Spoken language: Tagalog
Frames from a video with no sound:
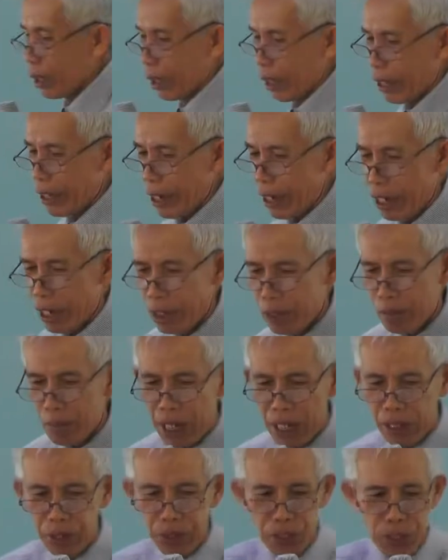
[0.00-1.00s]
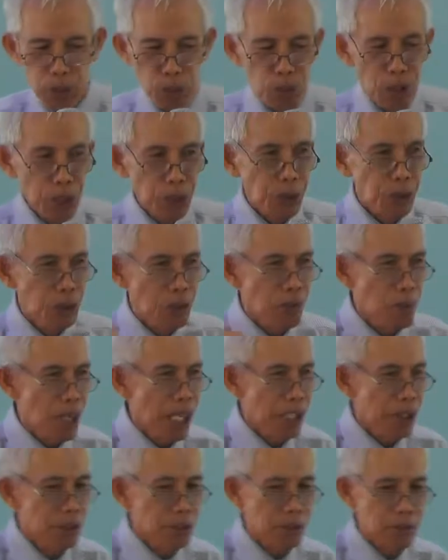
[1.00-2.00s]
Kaya anumang sitwasyon
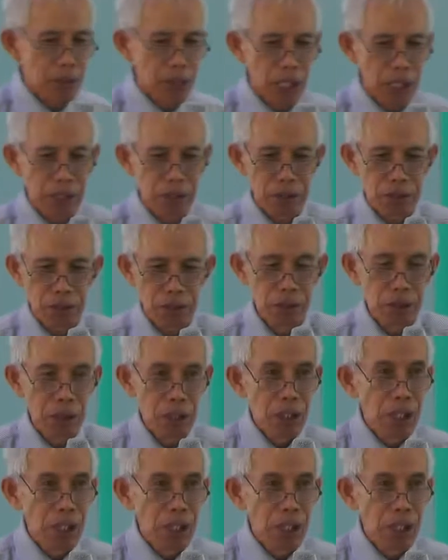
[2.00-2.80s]
mayroon tayo,